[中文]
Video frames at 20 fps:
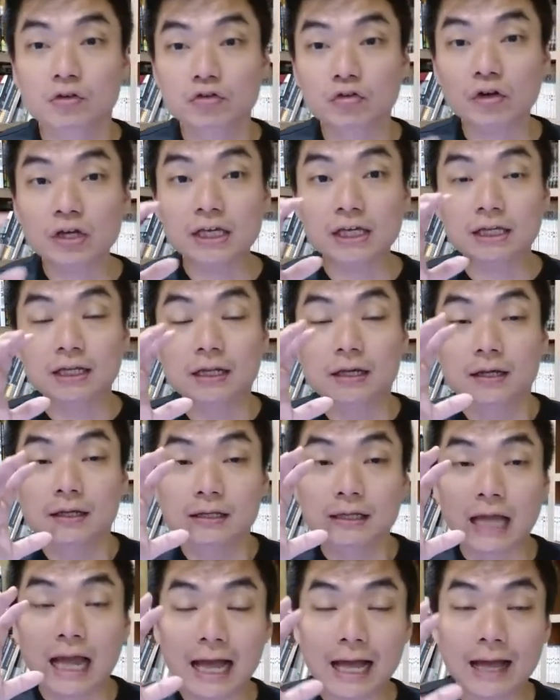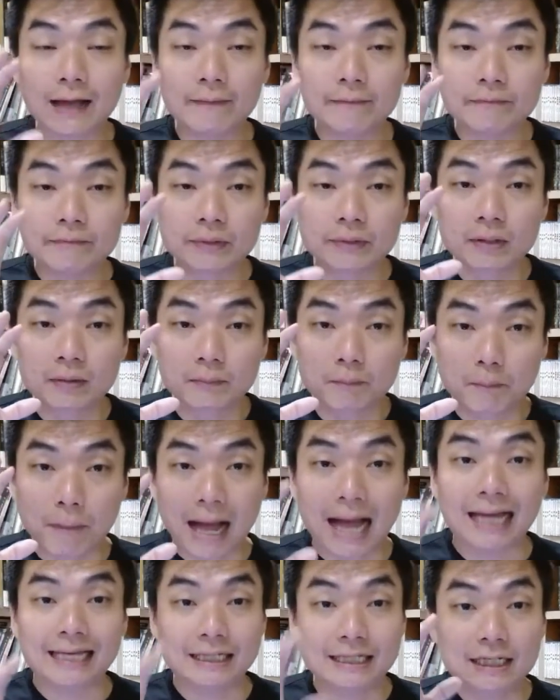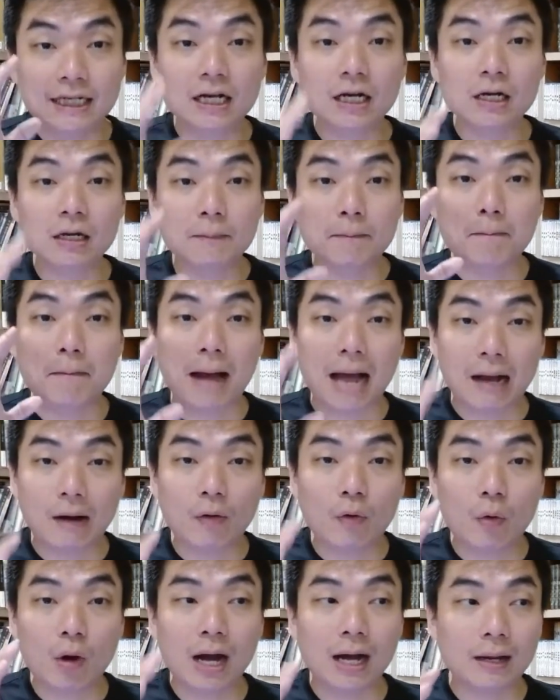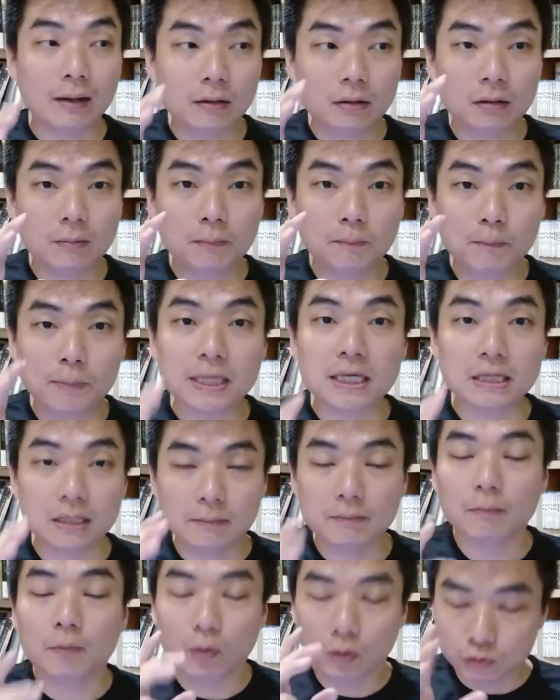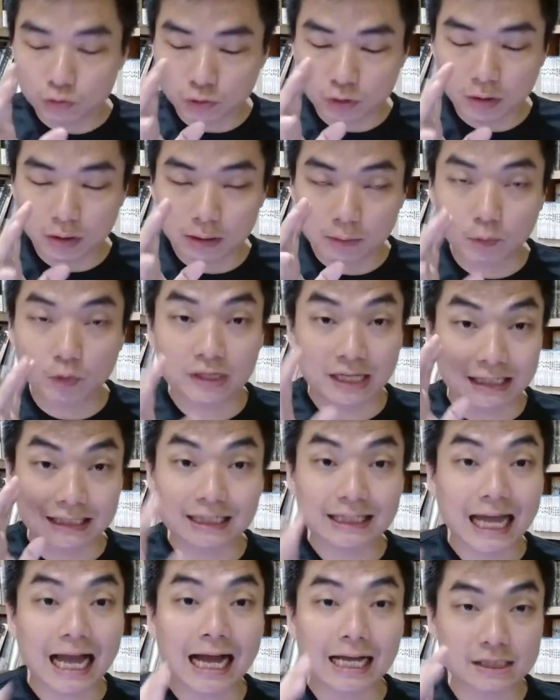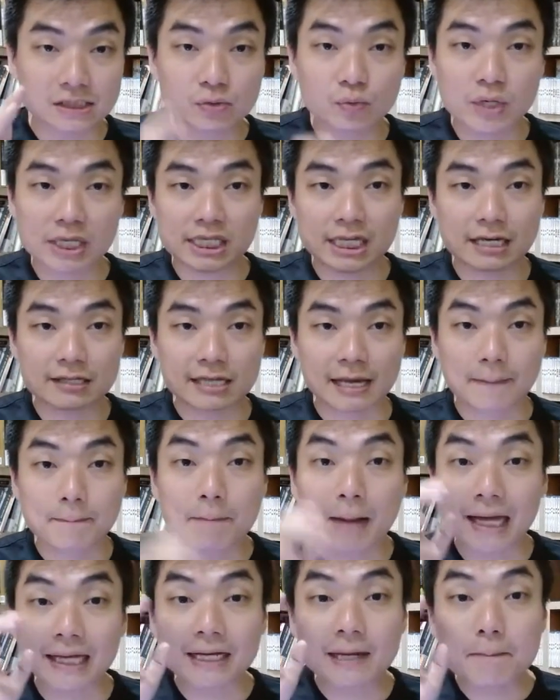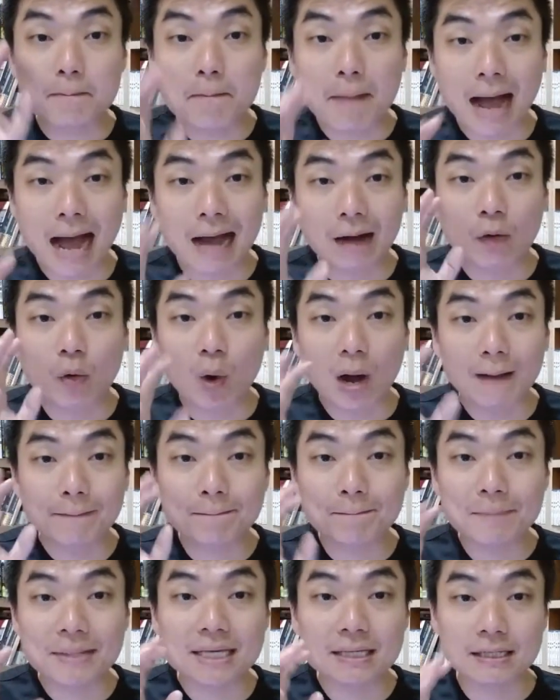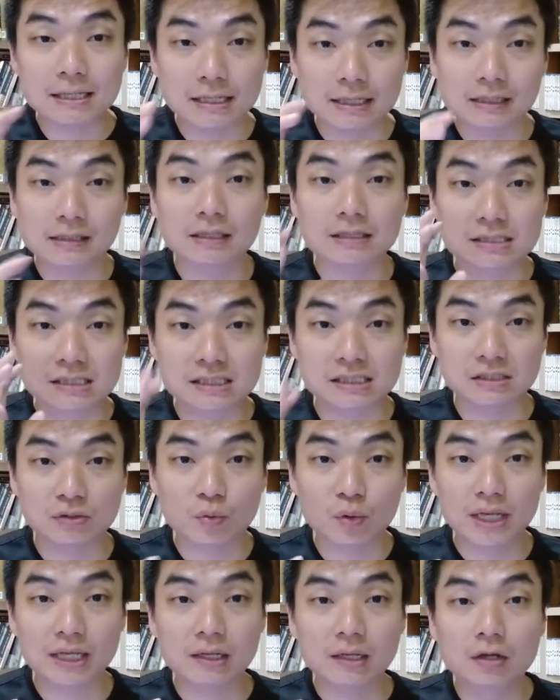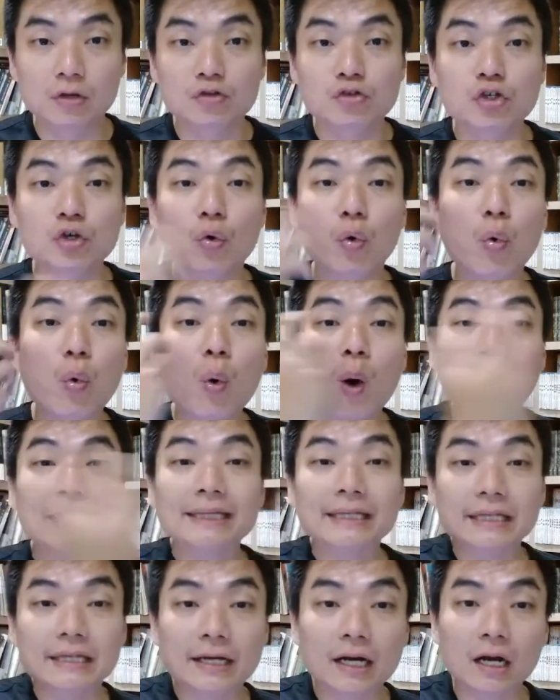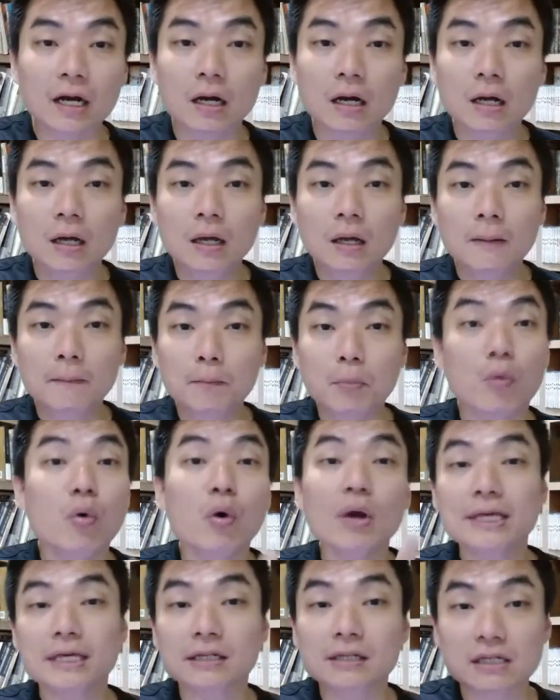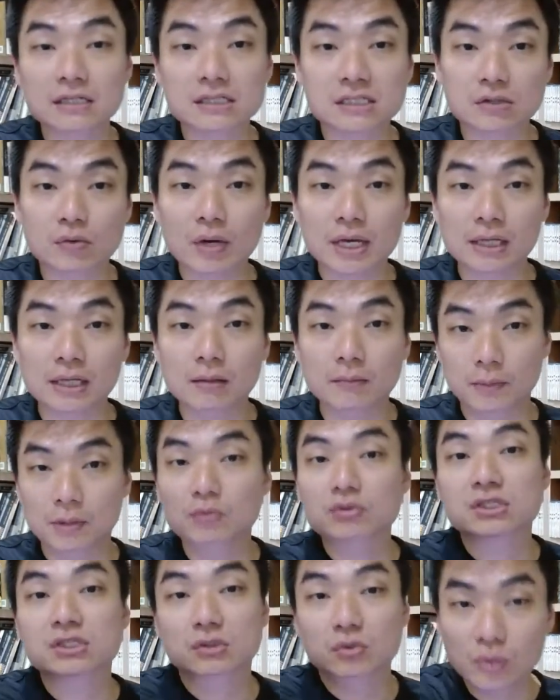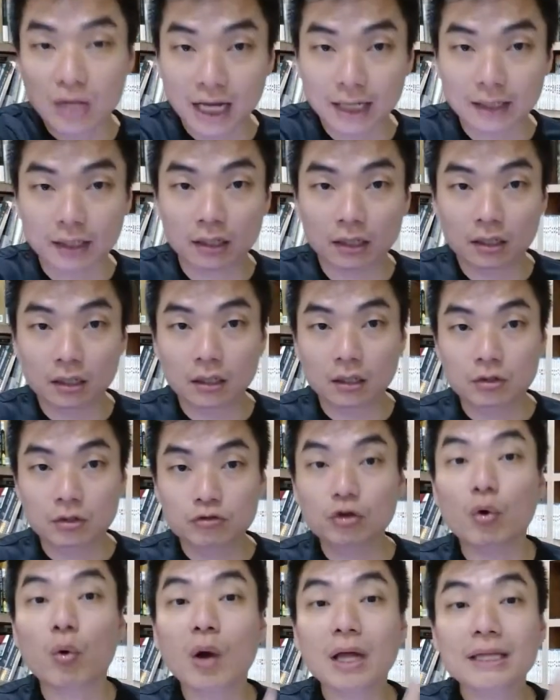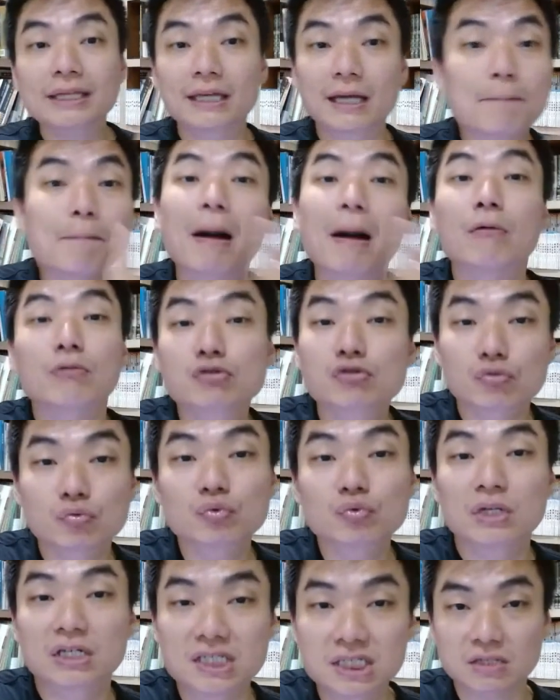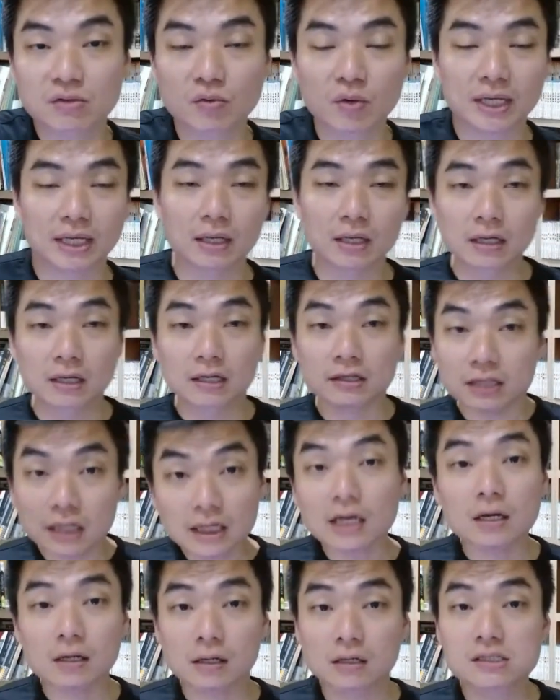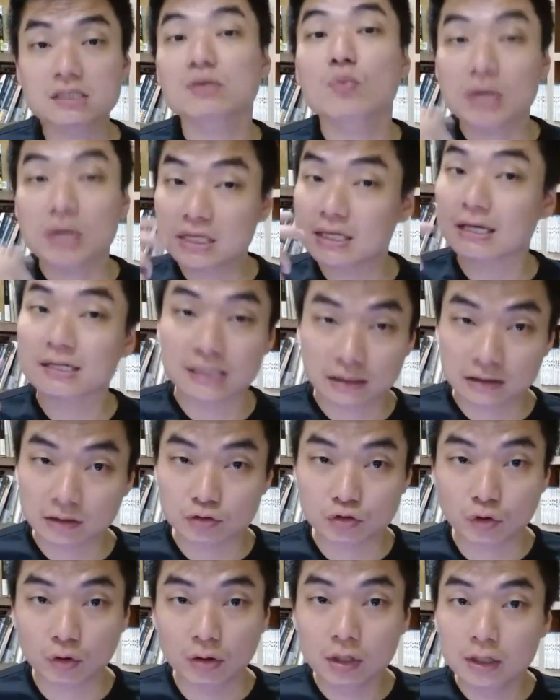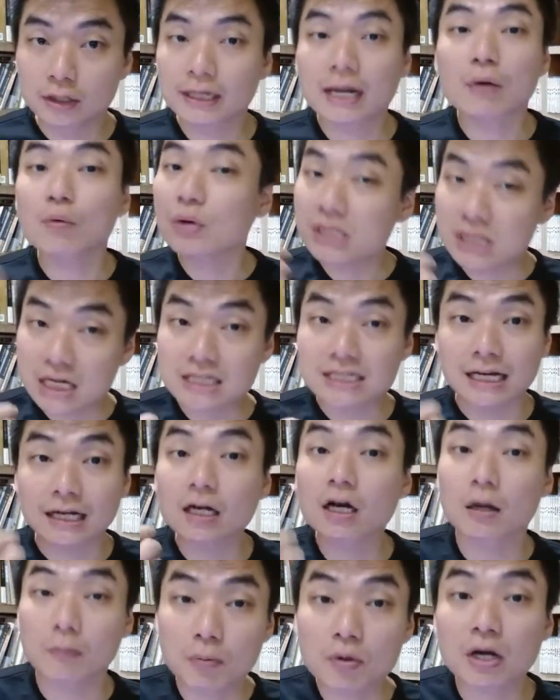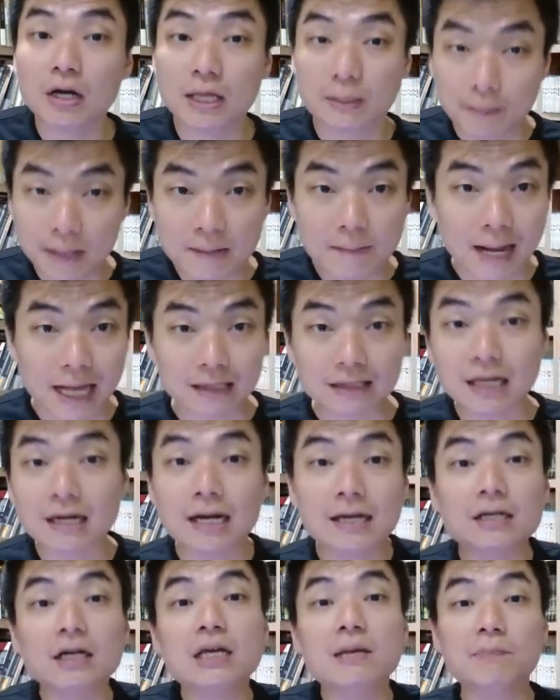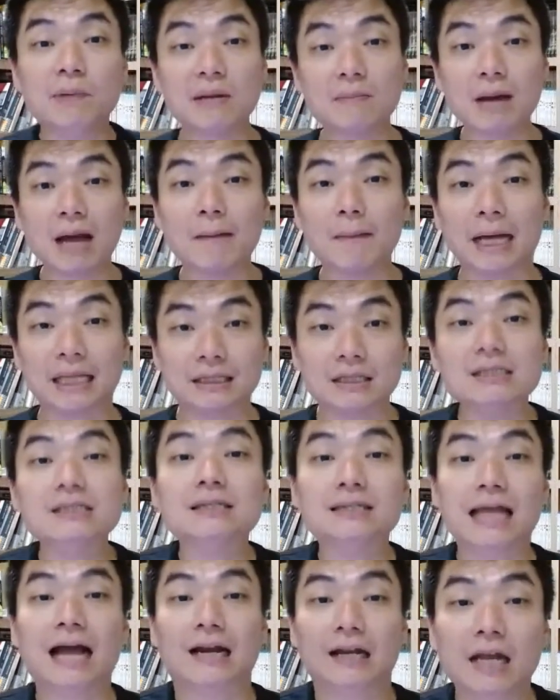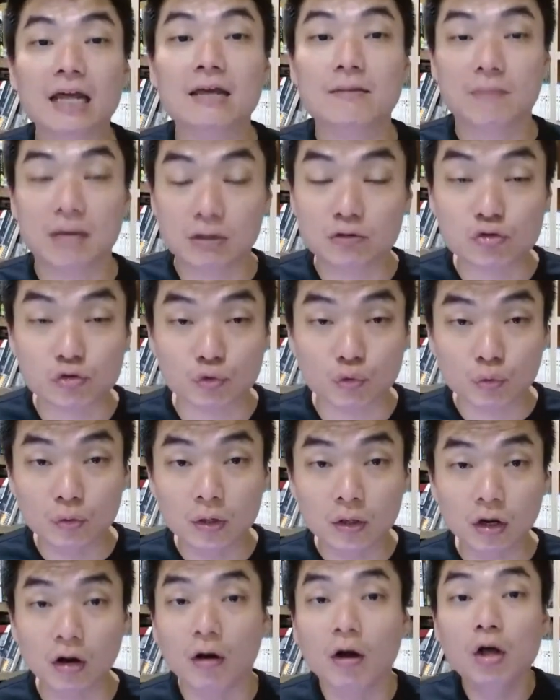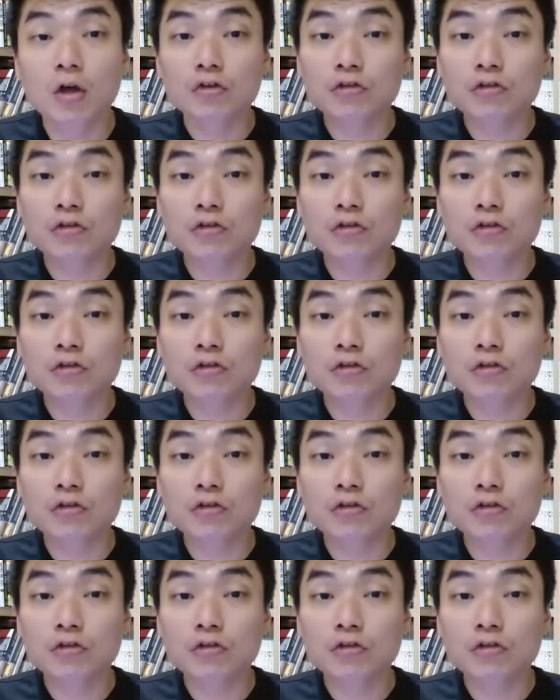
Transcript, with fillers: 所以他把一个马华必，我讲的他是魏家祥，把一个马华必赢的席位去换一个不会赢的席位，比如 Scootay去换一个包输的席位，这个是魏家祥的错。那魏家祥可不可以被骂？当然可以被骂嘛，这个是党内民主哦。